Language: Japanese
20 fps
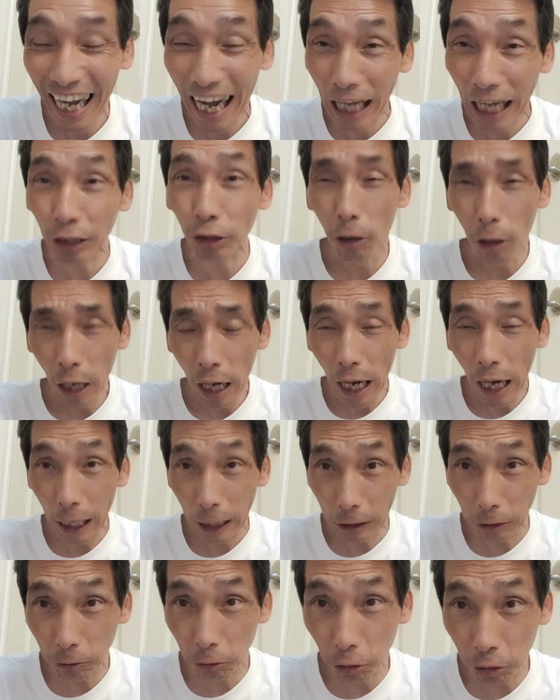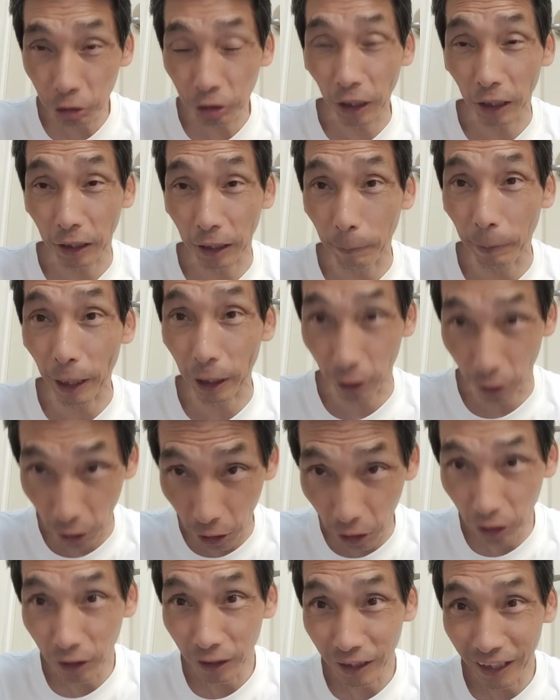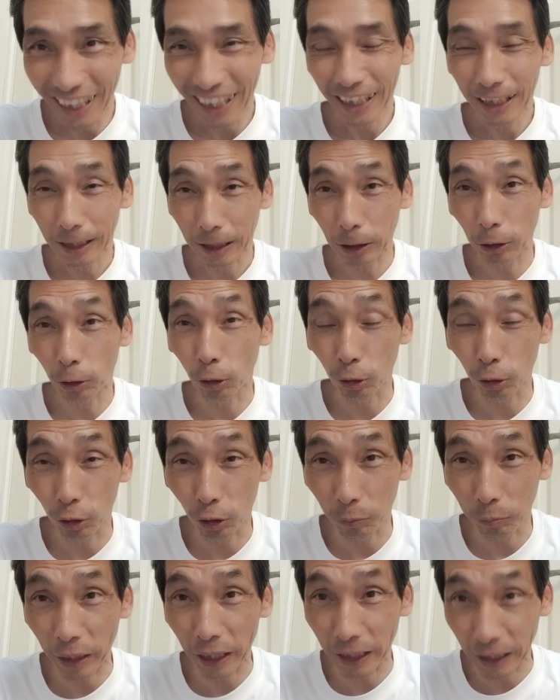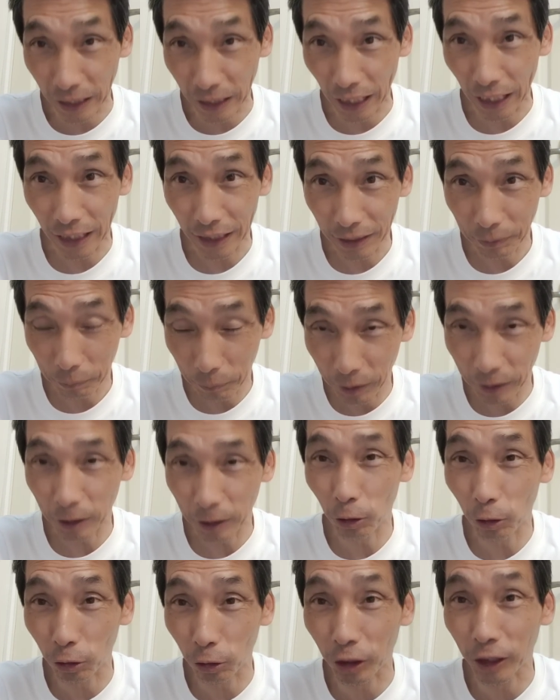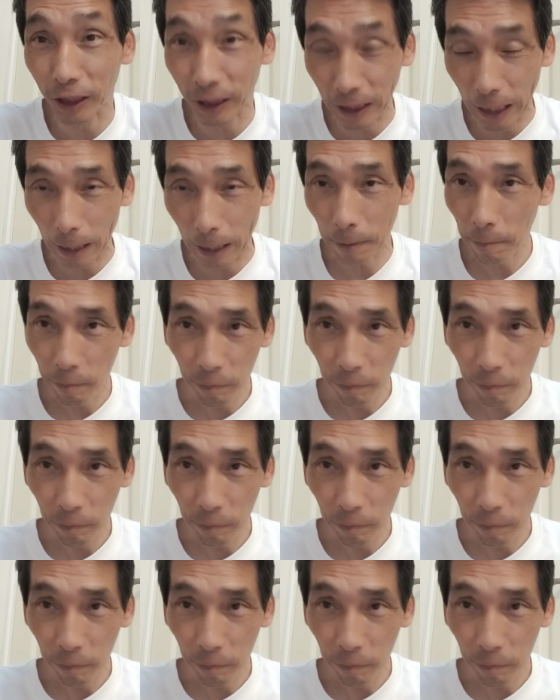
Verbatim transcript: あと、半年は粘るよ。日本のメディア、日本の石屋。